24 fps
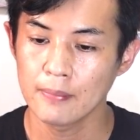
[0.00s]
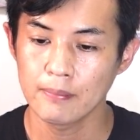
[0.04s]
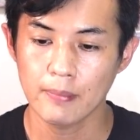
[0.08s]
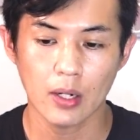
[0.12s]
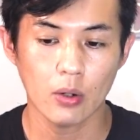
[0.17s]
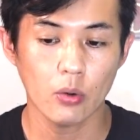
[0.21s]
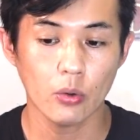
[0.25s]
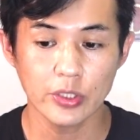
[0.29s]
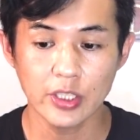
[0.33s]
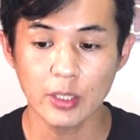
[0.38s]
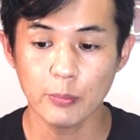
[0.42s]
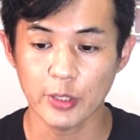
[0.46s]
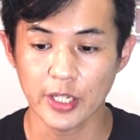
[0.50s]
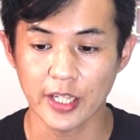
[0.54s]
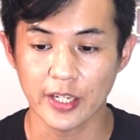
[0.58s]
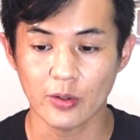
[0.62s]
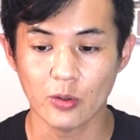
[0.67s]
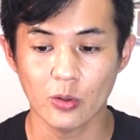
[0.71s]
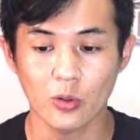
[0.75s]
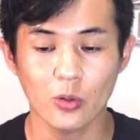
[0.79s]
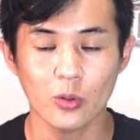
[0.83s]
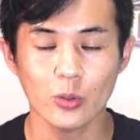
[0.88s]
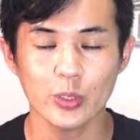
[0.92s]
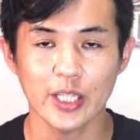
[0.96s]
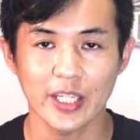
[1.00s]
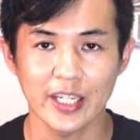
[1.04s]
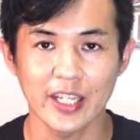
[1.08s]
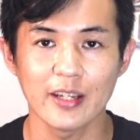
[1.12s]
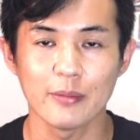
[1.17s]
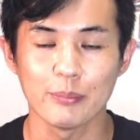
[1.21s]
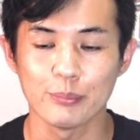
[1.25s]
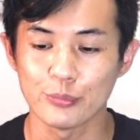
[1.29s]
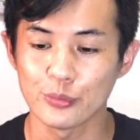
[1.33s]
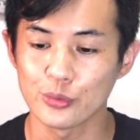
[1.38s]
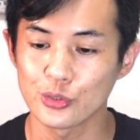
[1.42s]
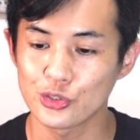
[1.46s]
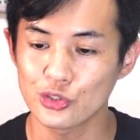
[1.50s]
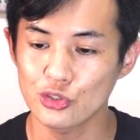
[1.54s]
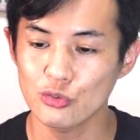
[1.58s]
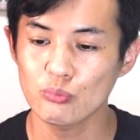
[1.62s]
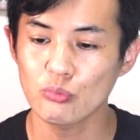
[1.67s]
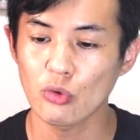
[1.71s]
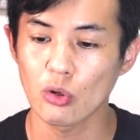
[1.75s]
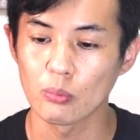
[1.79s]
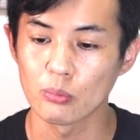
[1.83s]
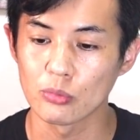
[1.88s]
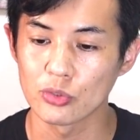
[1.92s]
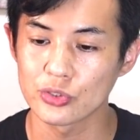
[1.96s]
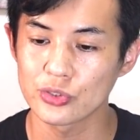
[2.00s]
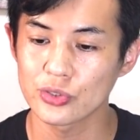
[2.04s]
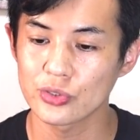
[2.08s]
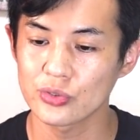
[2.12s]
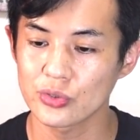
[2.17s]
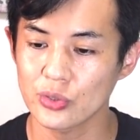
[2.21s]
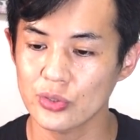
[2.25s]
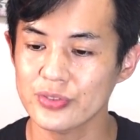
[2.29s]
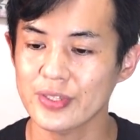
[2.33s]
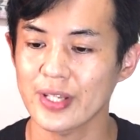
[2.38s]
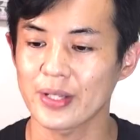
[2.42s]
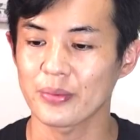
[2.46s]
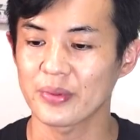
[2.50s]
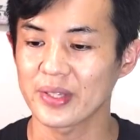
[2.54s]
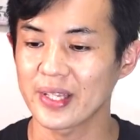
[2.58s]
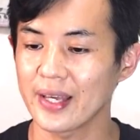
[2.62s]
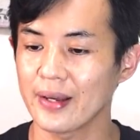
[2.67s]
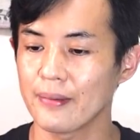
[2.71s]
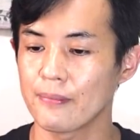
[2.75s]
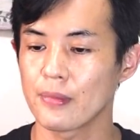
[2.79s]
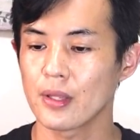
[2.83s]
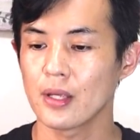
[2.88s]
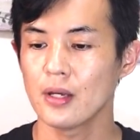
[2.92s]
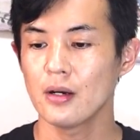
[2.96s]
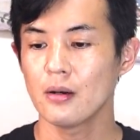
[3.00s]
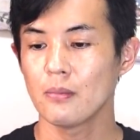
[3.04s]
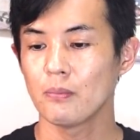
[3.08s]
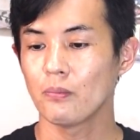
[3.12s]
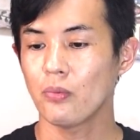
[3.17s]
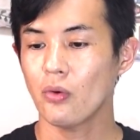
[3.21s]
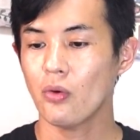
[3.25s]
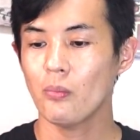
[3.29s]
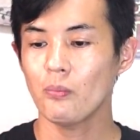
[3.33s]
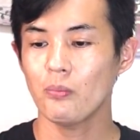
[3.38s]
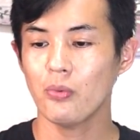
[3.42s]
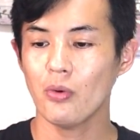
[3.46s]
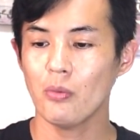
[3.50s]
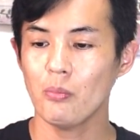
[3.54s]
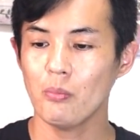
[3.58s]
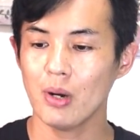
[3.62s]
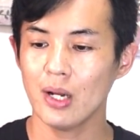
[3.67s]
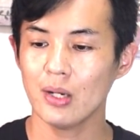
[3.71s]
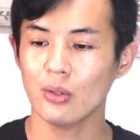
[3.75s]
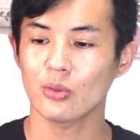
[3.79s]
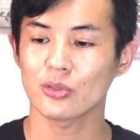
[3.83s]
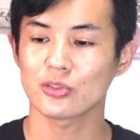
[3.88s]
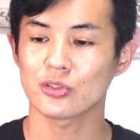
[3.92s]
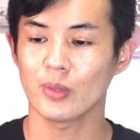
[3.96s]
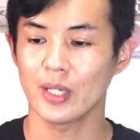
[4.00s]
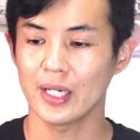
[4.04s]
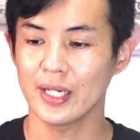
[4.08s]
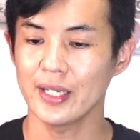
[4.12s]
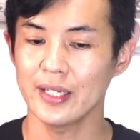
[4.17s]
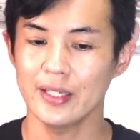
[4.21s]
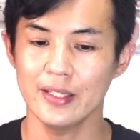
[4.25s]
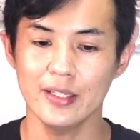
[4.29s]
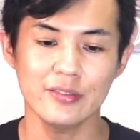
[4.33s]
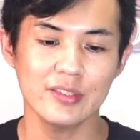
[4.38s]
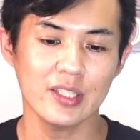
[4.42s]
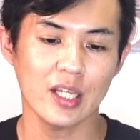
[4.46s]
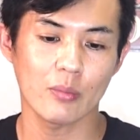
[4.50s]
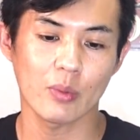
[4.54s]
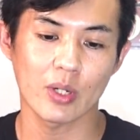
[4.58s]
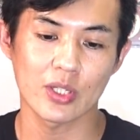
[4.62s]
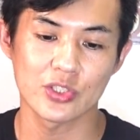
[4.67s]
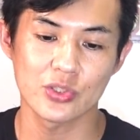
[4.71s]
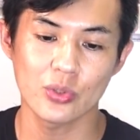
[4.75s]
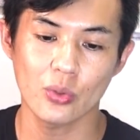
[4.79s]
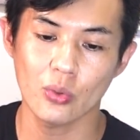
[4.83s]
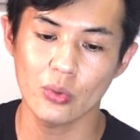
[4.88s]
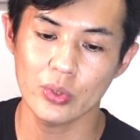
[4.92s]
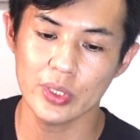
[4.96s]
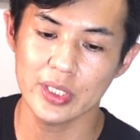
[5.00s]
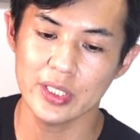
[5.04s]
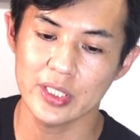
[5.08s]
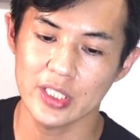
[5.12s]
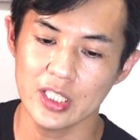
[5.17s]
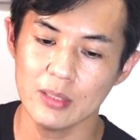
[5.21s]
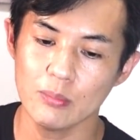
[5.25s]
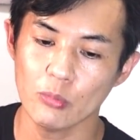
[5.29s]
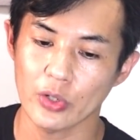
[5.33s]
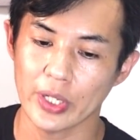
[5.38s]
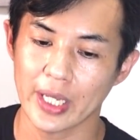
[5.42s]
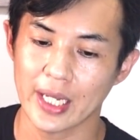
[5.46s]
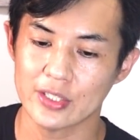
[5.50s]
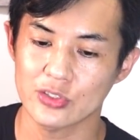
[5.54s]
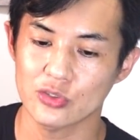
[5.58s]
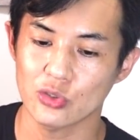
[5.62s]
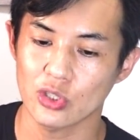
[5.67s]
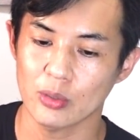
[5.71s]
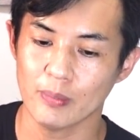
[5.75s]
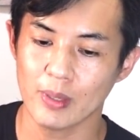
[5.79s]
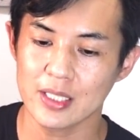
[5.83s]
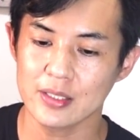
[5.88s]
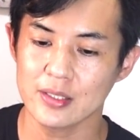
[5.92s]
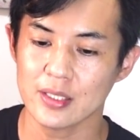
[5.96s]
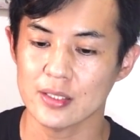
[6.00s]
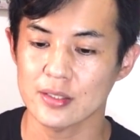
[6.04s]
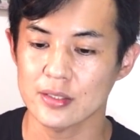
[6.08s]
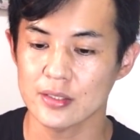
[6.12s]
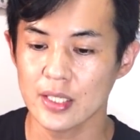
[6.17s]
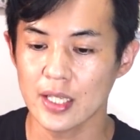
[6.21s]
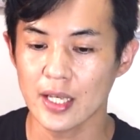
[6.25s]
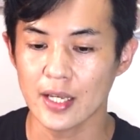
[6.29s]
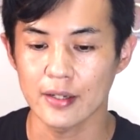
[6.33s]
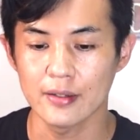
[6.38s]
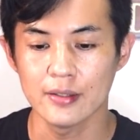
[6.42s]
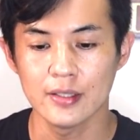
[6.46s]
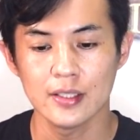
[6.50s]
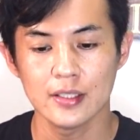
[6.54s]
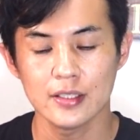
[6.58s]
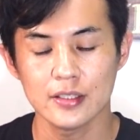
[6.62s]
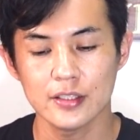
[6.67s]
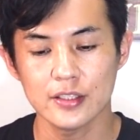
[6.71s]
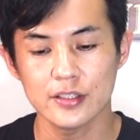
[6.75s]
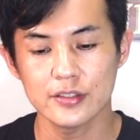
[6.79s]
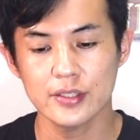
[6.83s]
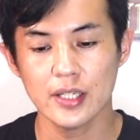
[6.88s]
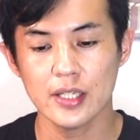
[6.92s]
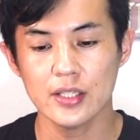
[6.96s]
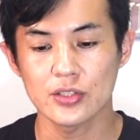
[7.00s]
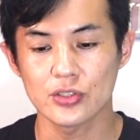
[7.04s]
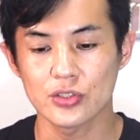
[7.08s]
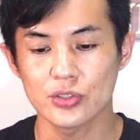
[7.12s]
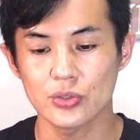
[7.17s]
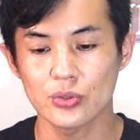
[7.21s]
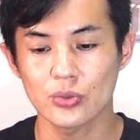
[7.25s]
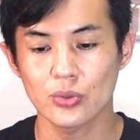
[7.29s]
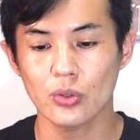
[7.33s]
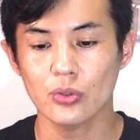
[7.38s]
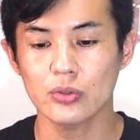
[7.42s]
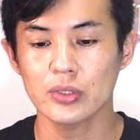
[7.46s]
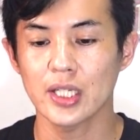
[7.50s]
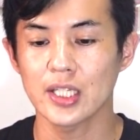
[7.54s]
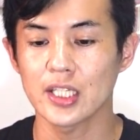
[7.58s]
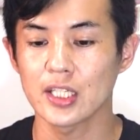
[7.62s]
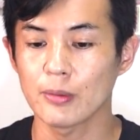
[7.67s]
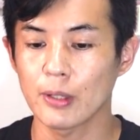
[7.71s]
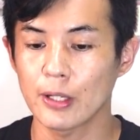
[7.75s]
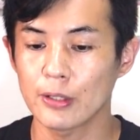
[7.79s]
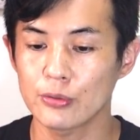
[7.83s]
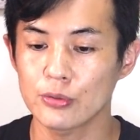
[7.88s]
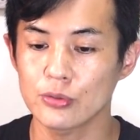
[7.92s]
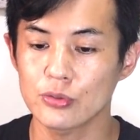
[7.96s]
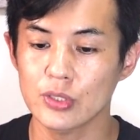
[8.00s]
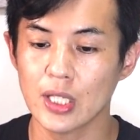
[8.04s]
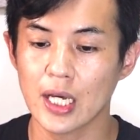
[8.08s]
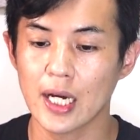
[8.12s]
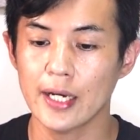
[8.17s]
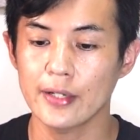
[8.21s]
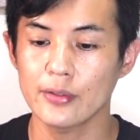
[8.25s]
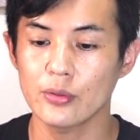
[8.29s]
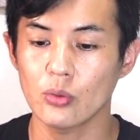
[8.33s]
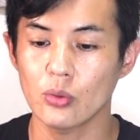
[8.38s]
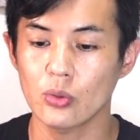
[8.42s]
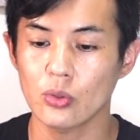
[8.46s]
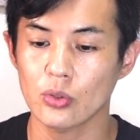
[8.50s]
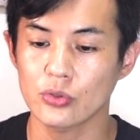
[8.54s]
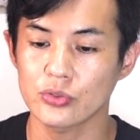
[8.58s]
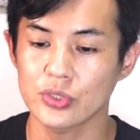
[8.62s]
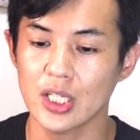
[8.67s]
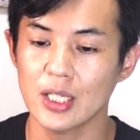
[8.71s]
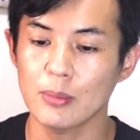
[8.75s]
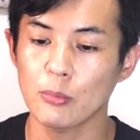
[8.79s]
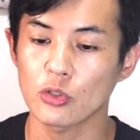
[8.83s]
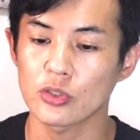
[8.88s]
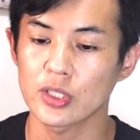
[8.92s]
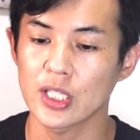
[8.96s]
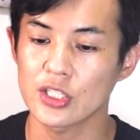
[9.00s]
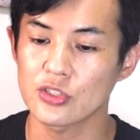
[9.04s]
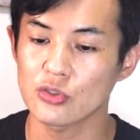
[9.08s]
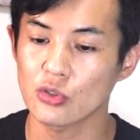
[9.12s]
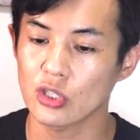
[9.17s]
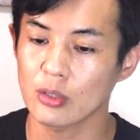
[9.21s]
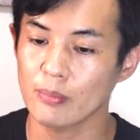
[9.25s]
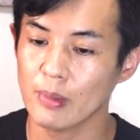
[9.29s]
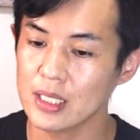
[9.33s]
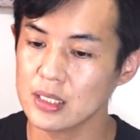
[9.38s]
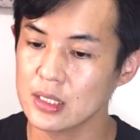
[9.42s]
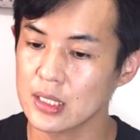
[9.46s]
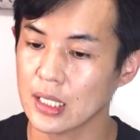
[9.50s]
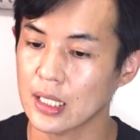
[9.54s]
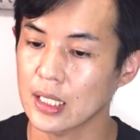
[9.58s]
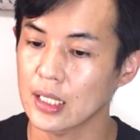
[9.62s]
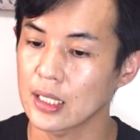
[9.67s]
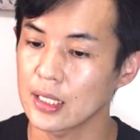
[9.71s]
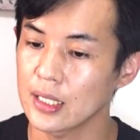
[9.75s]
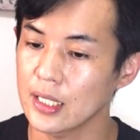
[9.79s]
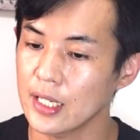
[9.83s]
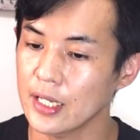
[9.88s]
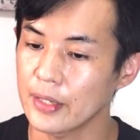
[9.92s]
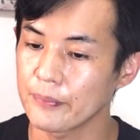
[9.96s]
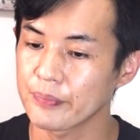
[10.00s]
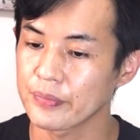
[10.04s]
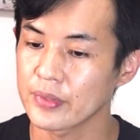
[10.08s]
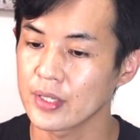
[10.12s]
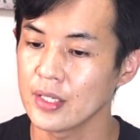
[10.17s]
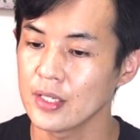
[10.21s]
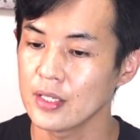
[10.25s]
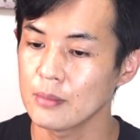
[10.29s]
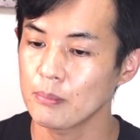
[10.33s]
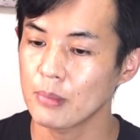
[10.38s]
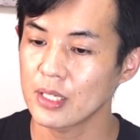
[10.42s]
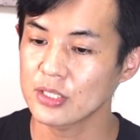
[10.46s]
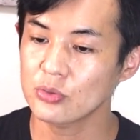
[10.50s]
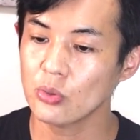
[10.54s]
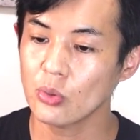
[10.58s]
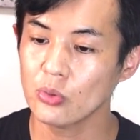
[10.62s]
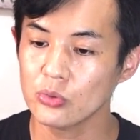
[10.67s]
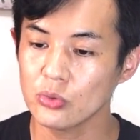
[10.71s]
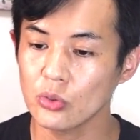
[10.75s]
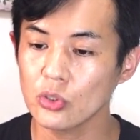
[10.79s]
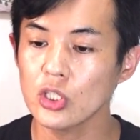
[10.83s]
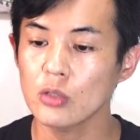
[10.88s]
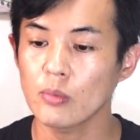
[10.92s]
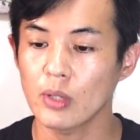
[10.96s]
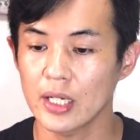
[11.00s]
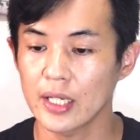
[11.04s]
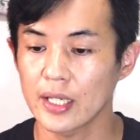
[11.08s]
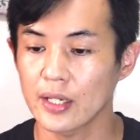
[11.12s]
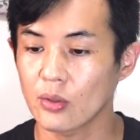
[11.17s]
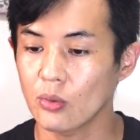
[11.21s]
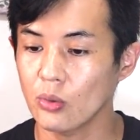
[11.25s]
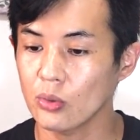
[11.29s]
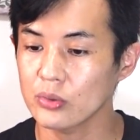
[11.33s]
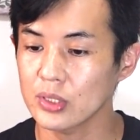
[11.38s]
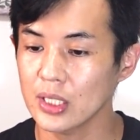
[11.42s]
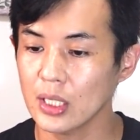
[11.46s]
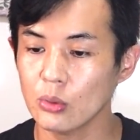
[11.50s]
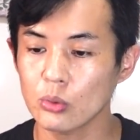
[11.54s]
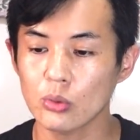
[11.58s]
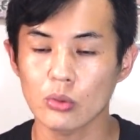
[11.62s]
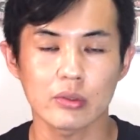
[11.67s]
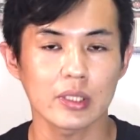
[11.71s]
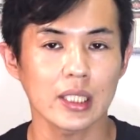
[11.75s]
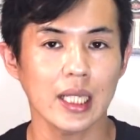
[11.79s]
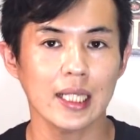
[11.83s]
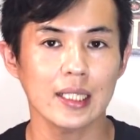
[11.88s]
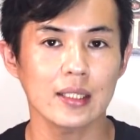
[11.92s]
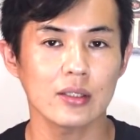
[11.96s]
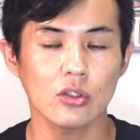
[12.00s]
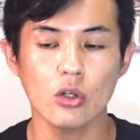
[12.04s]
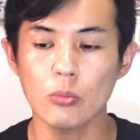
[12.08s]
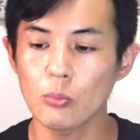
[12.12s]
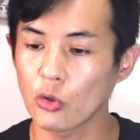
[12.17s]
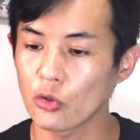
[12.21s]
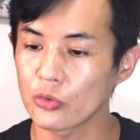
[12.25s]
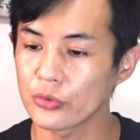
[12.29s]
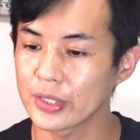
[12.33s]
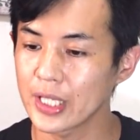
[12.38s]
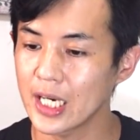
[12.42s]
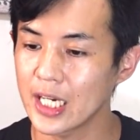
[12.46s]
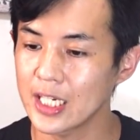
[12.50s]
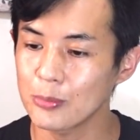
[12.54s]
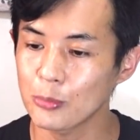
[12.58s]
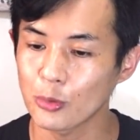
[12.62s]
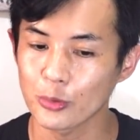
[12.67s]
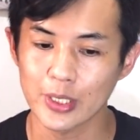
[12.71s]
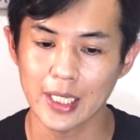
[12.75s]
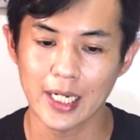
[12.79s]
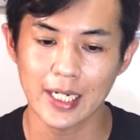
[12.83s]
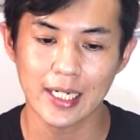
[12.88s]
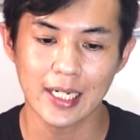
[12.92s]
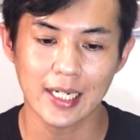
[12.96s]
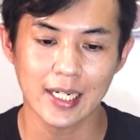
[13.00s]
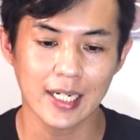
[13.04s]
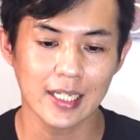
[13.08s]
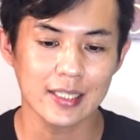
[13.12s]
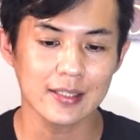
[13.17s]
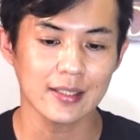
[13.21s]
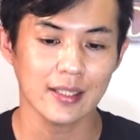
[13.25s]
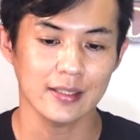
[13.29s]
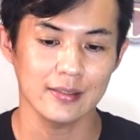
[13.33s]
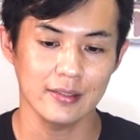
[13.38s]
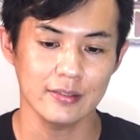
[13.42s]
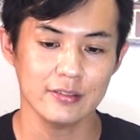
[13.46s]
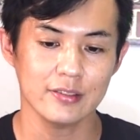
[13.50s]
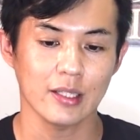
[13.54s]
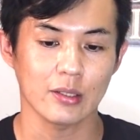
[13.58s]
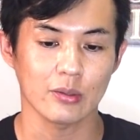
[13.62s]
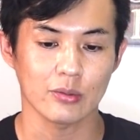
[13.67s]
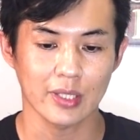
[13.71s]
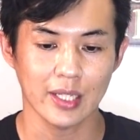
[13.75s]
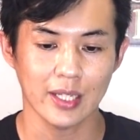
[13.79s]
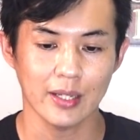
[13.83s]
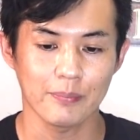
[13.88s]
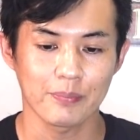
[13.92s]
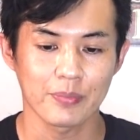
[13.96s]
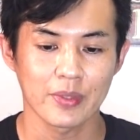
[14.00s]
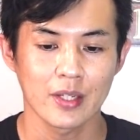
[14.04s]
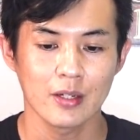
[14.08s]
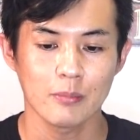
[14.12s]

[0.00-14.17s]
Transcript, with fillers: あほいでもねここでね矛盾も矛盾ですけどねボンボンマルコスはね以前は上院議員もやっちおりましたしね2016年には副大統領選にも出ちょりましたからねまあその時はねこんなこと何の問題にもならんかったんですけどね、